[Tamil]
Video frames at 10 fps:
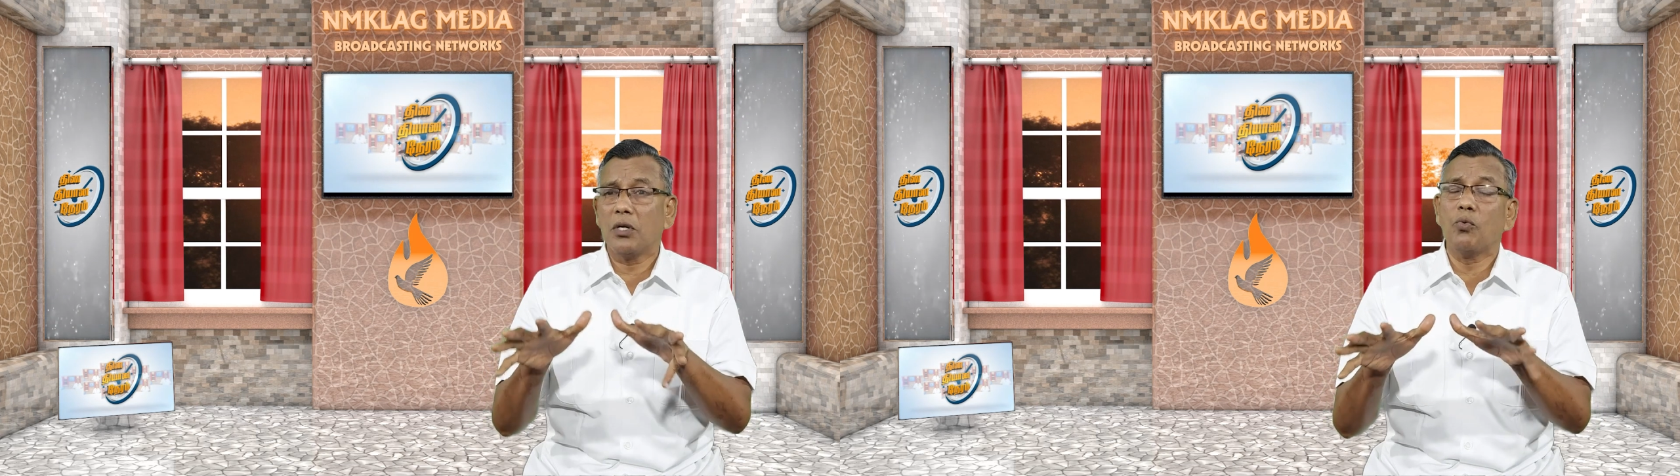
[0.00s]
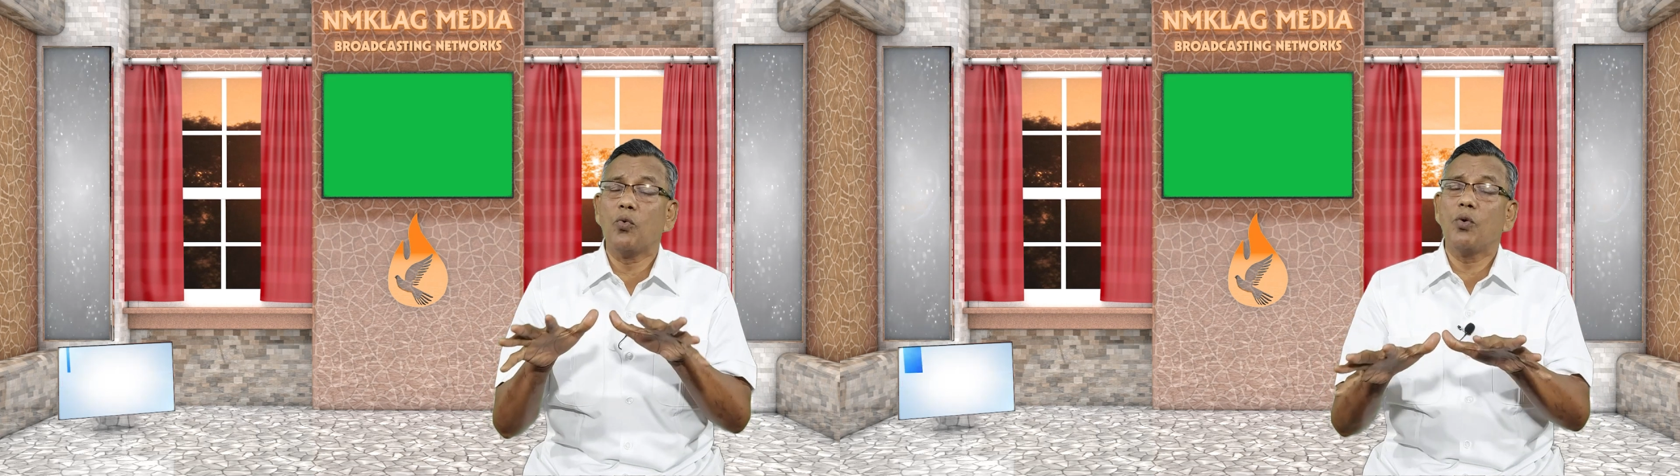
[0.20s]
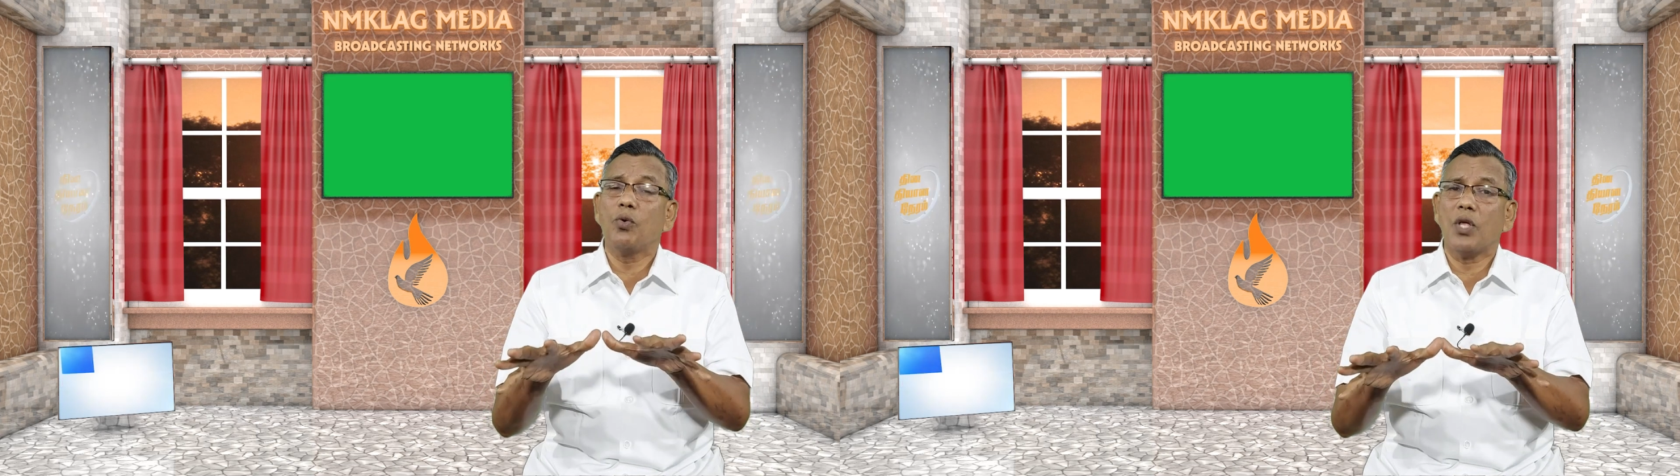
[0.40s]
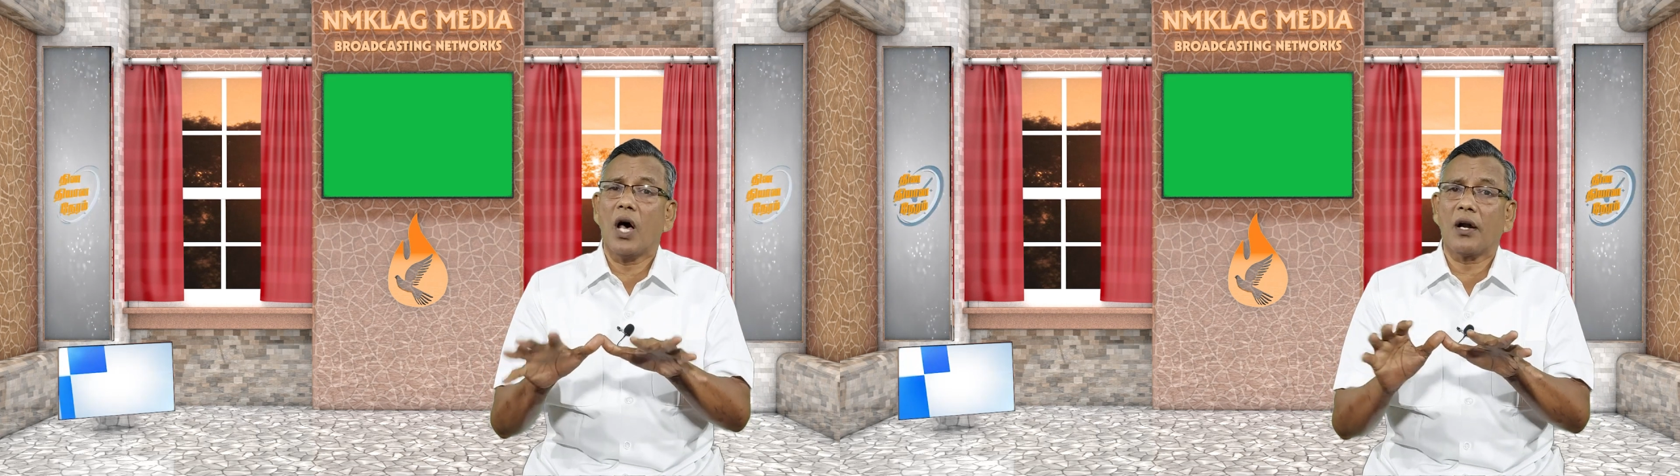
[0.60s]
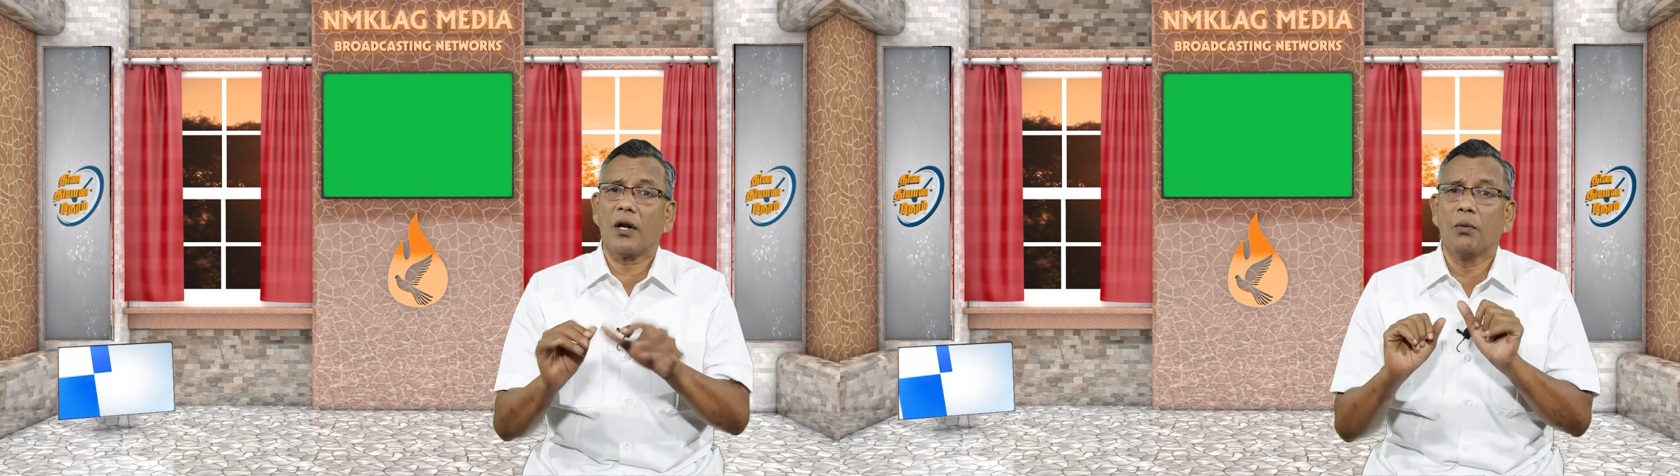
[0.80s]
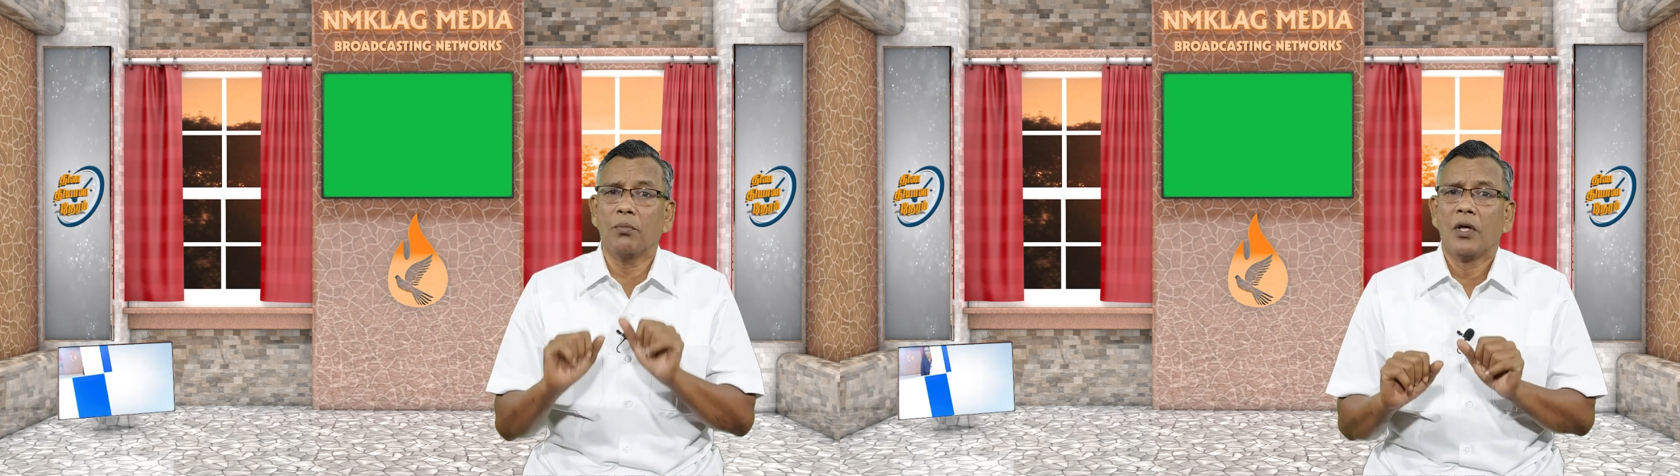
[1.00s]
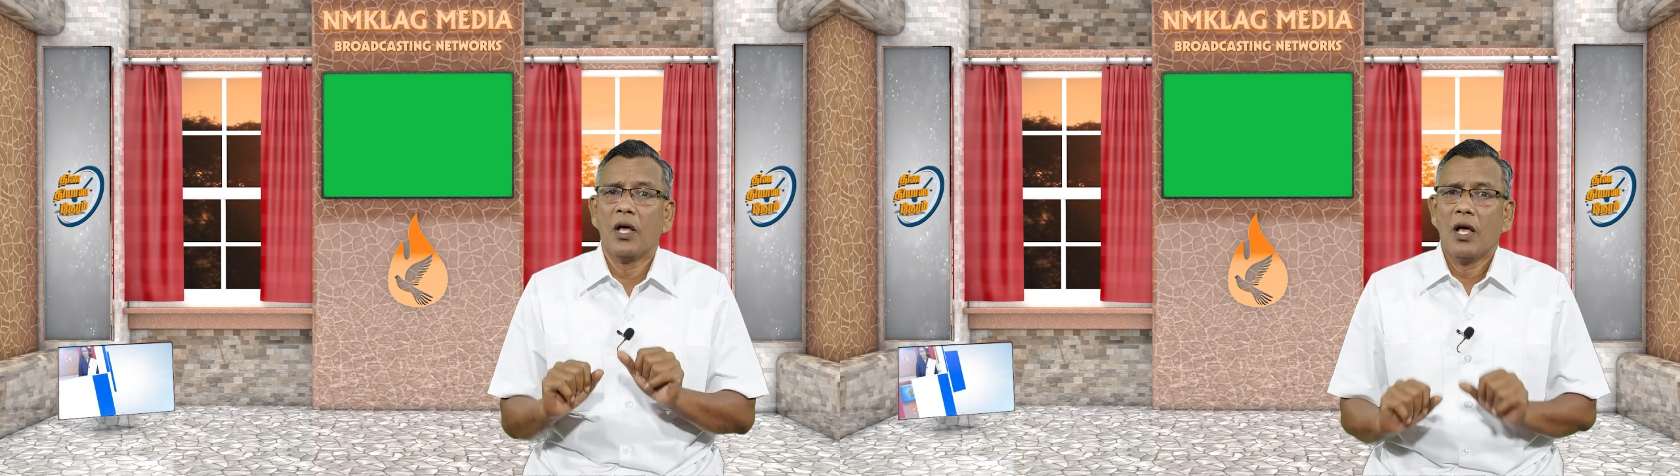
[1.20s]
ஒரு உள் உதாரணம்